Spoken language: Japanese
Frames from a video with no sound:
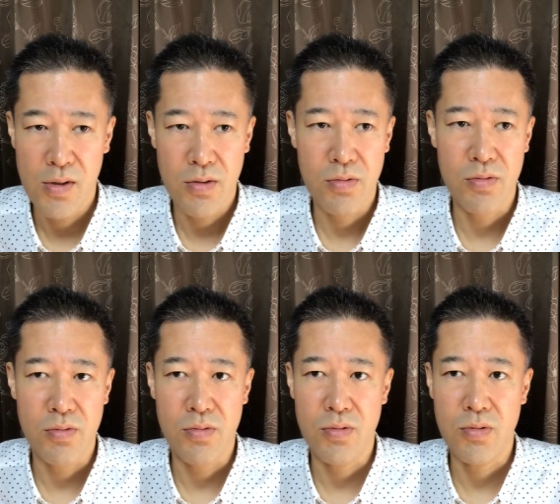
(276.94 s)
い
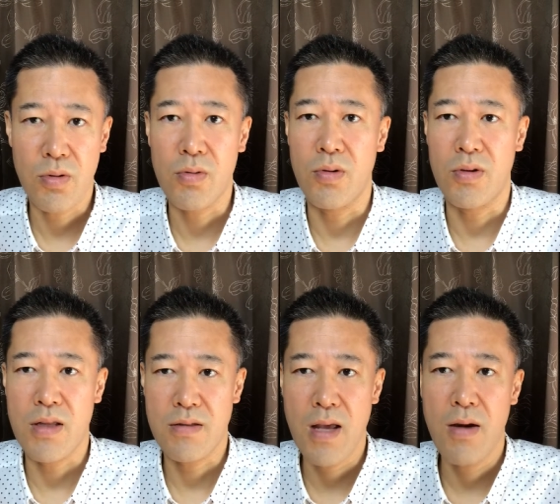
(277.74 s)
うところで
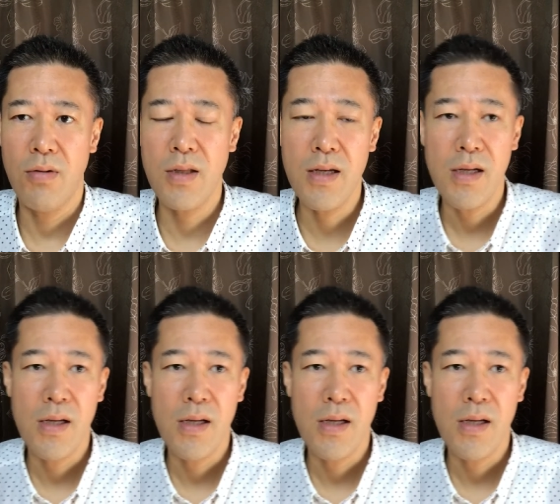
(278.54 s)
すね。で